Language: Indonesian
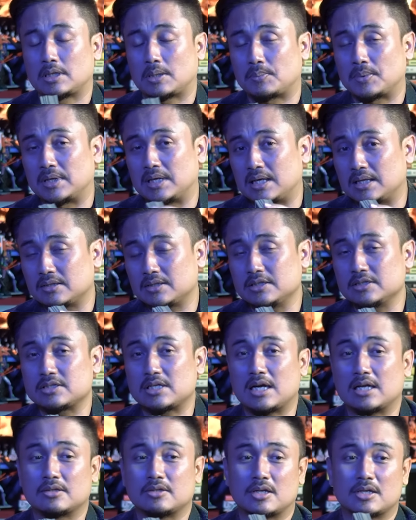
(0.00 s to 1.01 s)
Tapi nanti
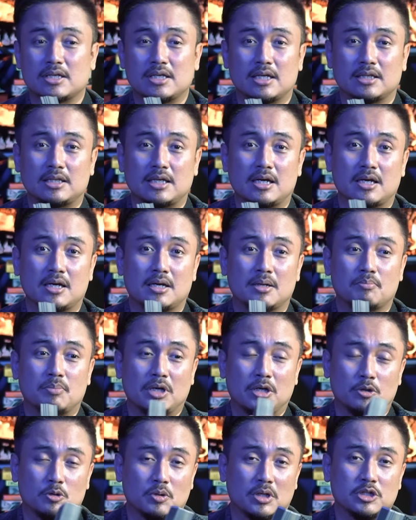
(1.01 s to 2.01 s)
saat ternyata
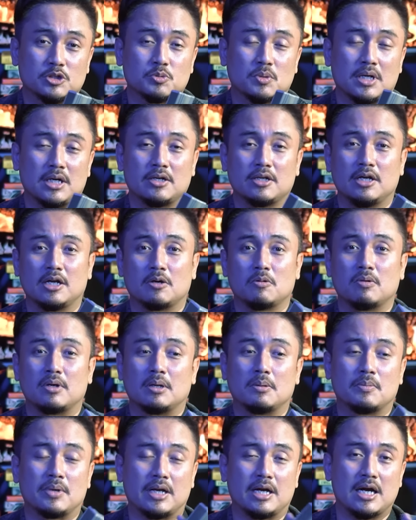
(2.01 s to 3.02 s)
penghitungan suara
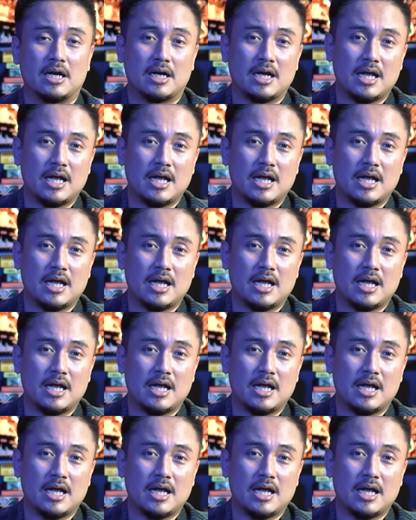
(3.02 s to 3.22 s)
dilakukan mereka